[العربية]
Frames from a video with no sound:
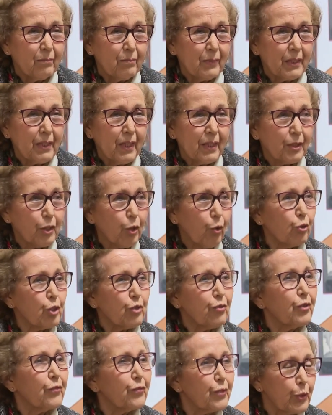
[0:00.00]
ما
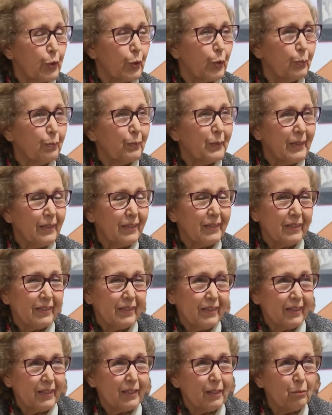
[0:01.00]
تيثقوش في نفسهم
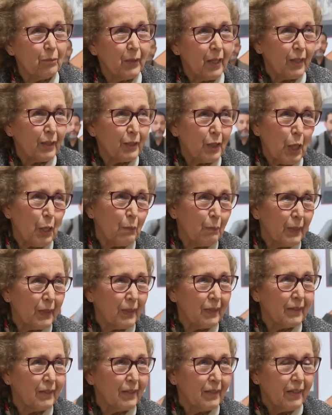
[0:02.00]
حيت المراه
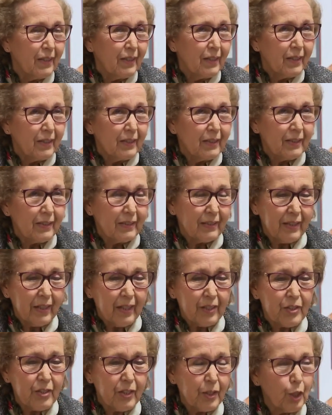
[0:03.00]
دائما
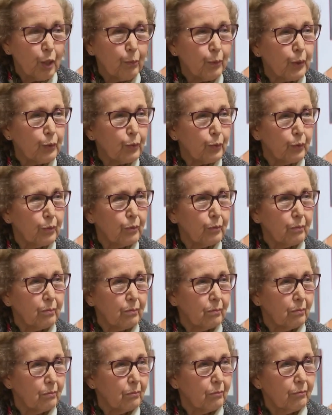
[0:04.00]
تخصها دائما تكون
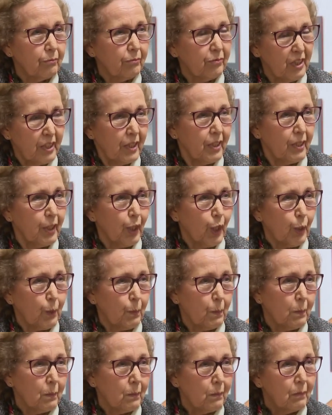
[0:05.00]
فنانه
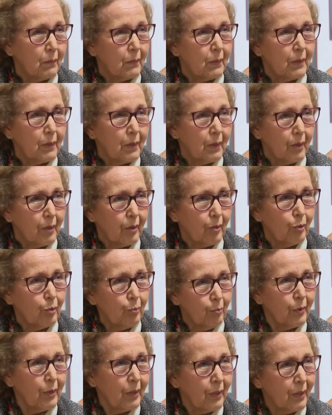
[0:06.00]

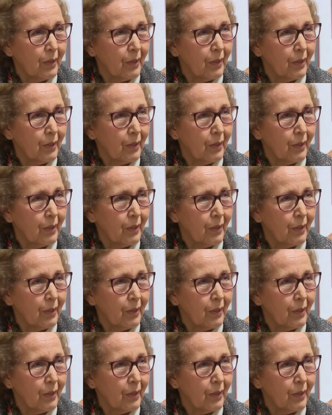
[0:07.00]
ام